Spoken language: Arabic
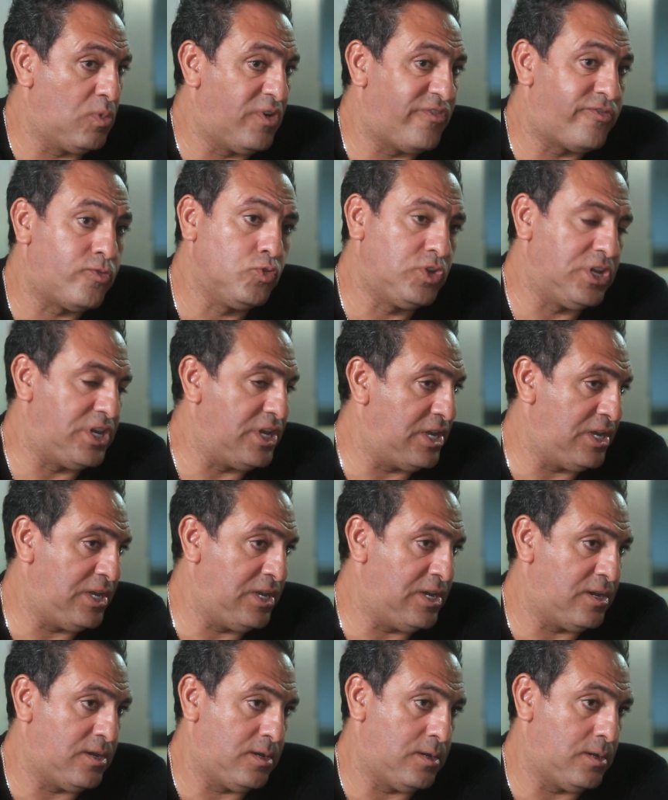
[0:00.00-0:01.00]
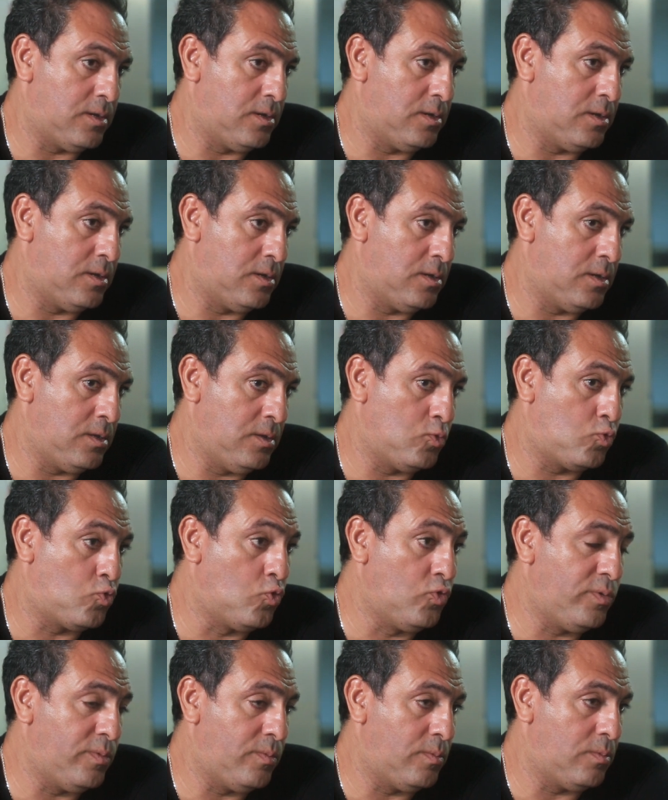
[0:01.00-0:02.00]
المفروض ان هي آه
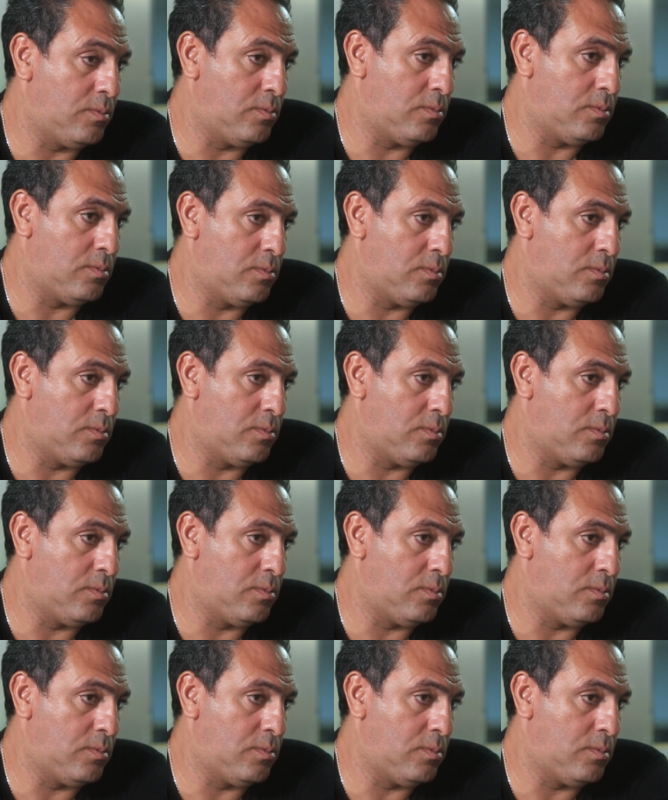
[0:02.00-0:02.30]
يكون